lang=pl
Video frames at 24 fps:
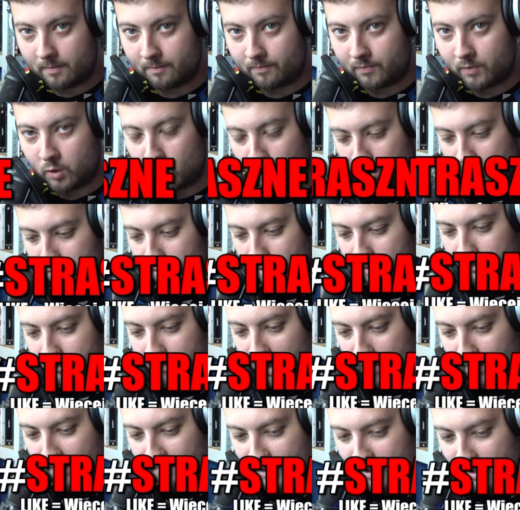okay. już
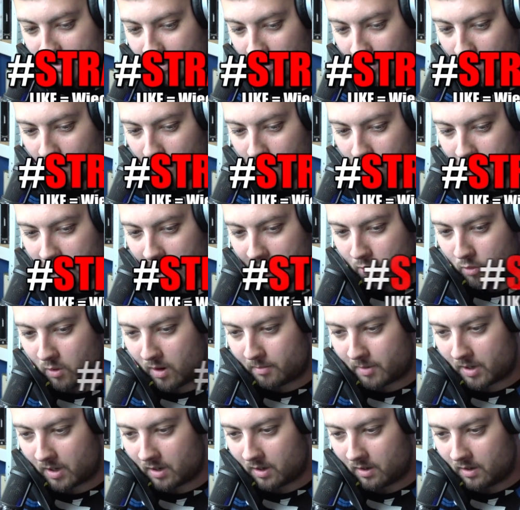wiemy wszystko o Dark
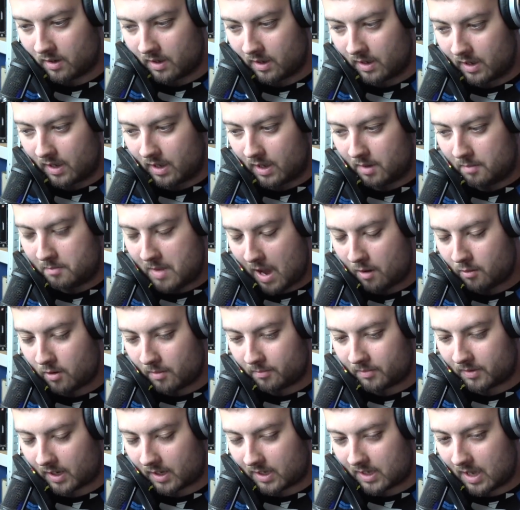Webie.
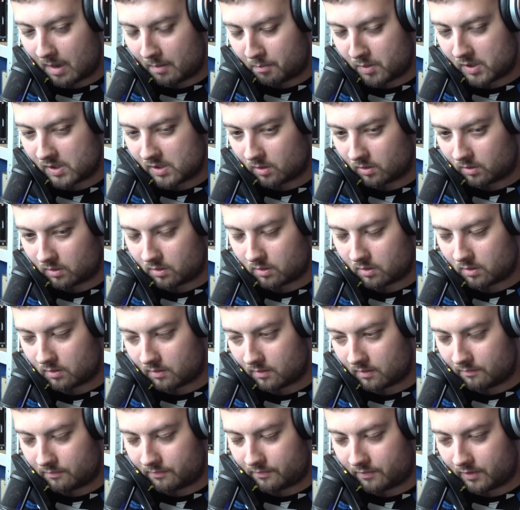Miałem taki epizod,
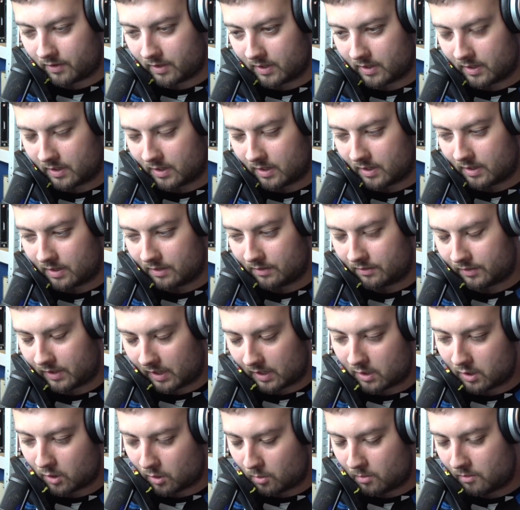w, w
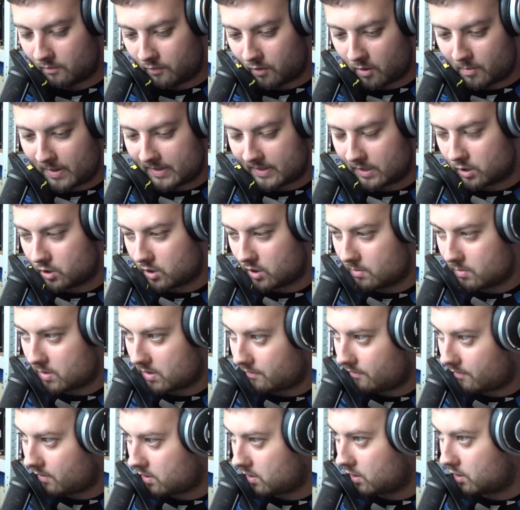technikum
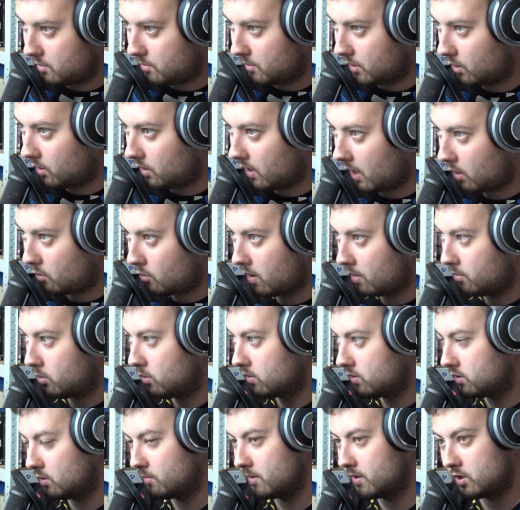informatycznym, że weszliśmy do dark
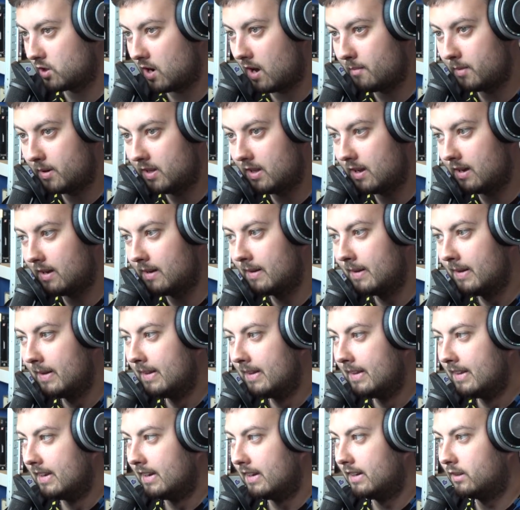webu z ziomeczkami na
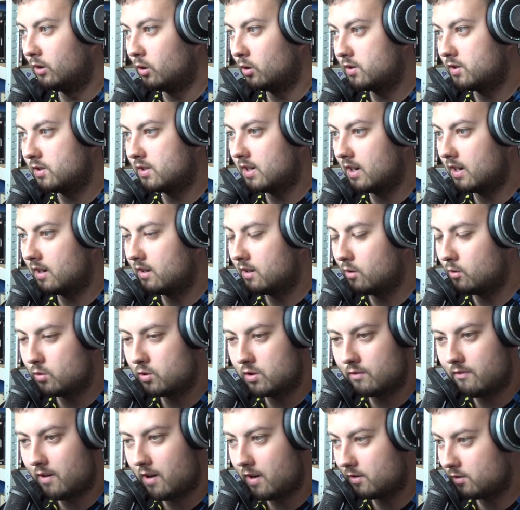nocce, nie
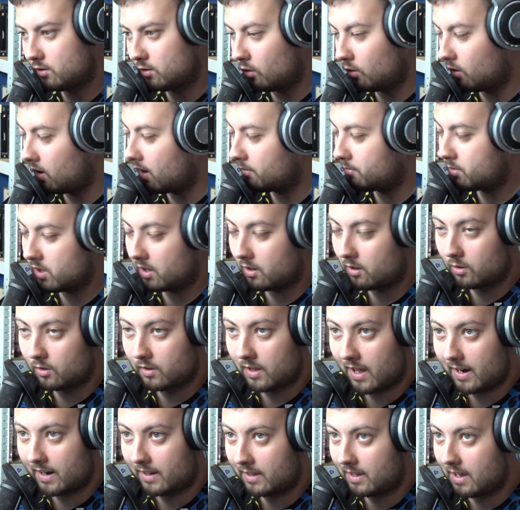używając Tora,
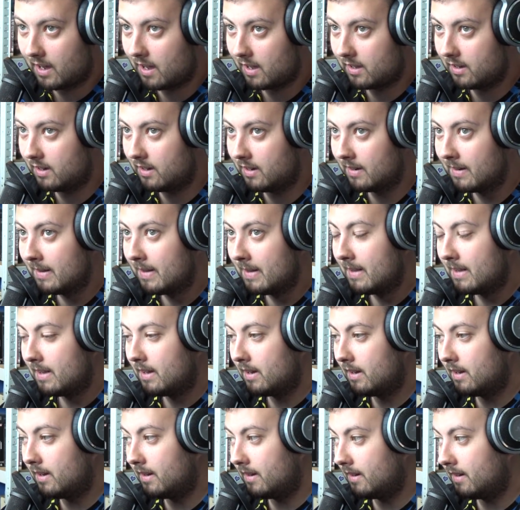przeglądarki ani
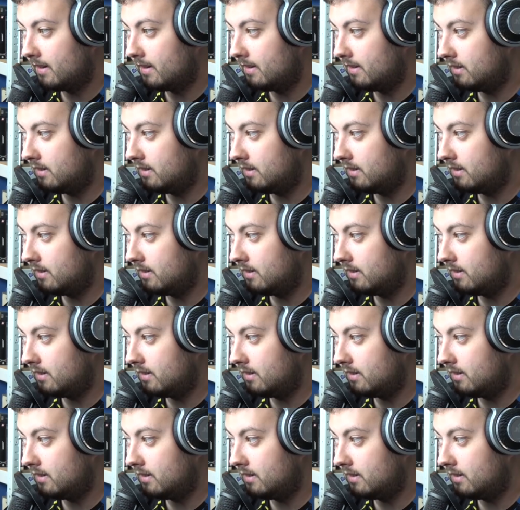e,